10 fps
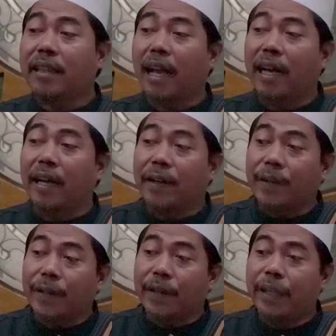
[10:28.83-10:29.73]

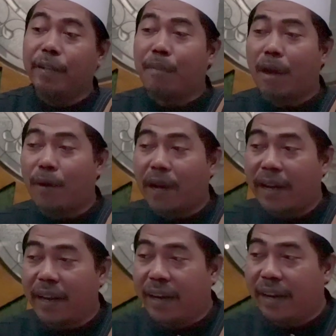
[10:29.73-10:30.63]
taruh di
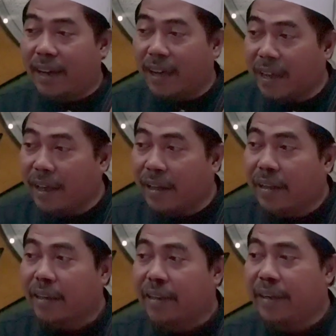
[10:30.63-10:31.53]
bawah dada
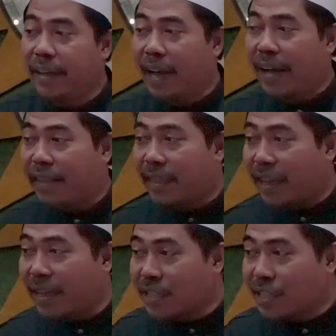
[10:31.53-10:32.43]
di
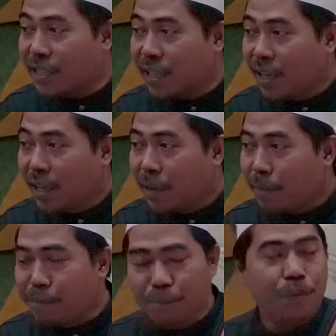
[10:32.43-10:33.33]
atas
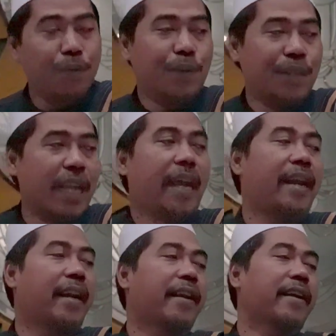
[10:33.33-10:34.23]

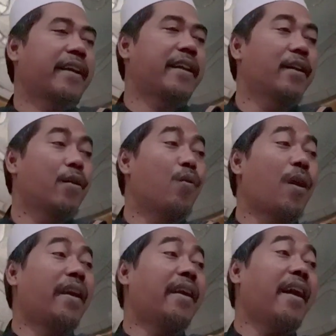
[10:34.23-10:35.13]
pusar.
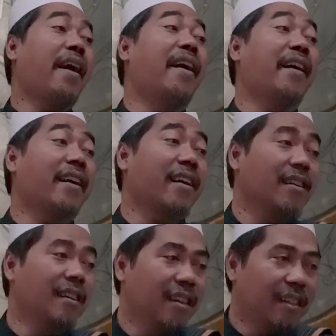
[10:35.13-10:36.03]
Wan har.
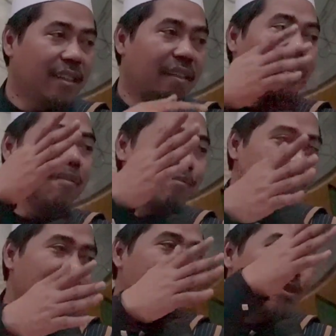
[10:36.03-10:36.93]

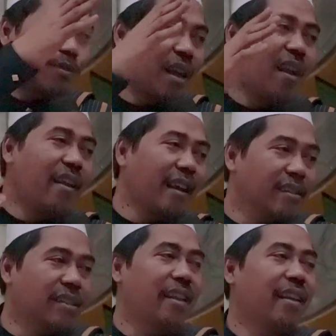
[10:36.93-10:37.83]
Meski saudara
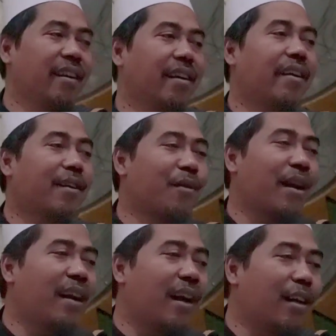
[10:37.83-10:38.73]
yang sering dengar
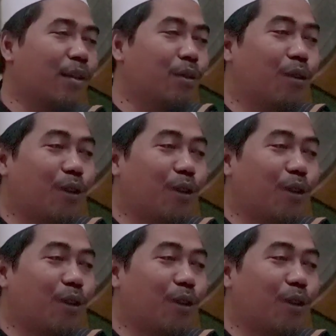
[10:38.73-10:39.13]
wan harto